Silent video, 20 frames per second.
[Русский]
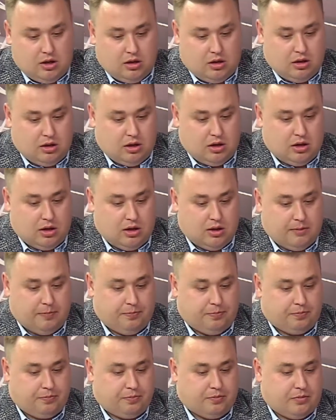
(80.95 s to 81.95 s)
А,
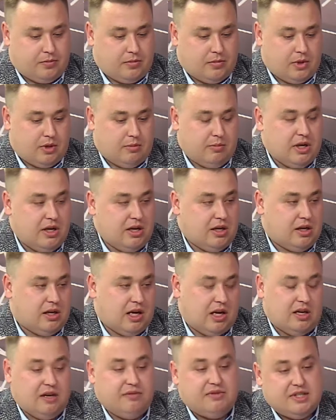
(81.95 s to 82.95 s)
мы,
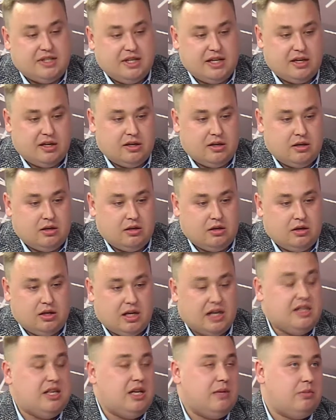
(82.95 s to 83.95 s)
как и все,
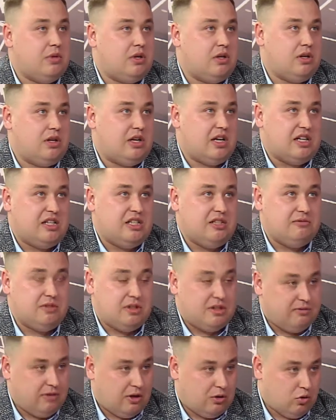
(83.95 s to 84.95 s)
хотим
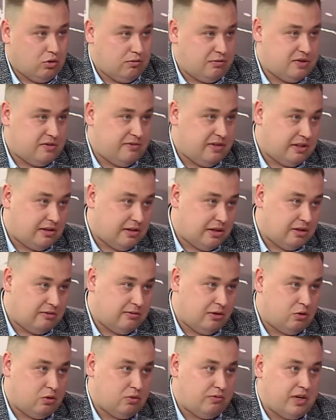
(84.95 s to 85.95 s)
красивых дворов, светлых
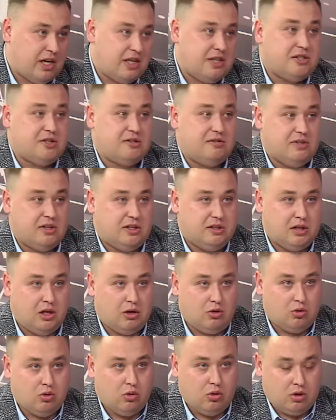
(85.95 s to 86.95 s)
дворов, качественных
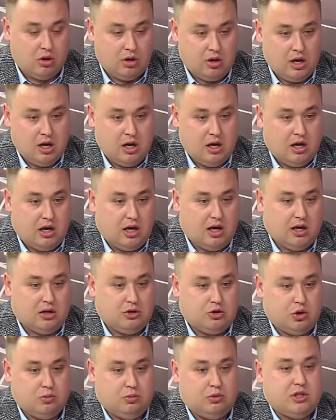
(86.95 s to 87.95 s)
дорог, а,
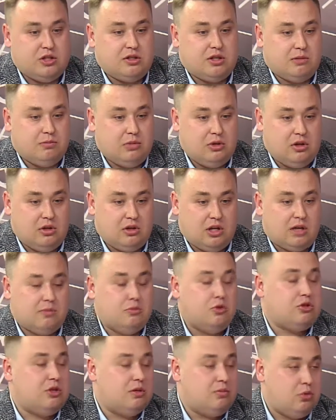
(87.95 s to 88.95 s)
чтобы у нас было как
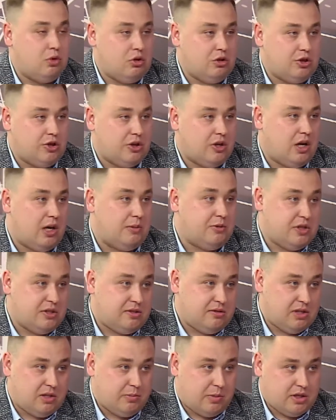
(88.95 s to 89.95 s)
можно больше
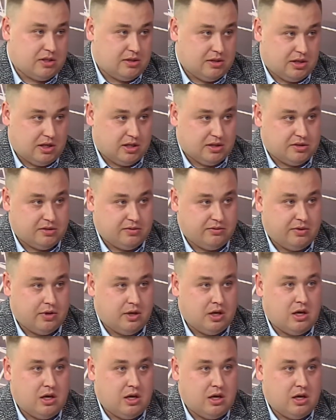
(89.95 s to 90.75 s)
общественных пространств.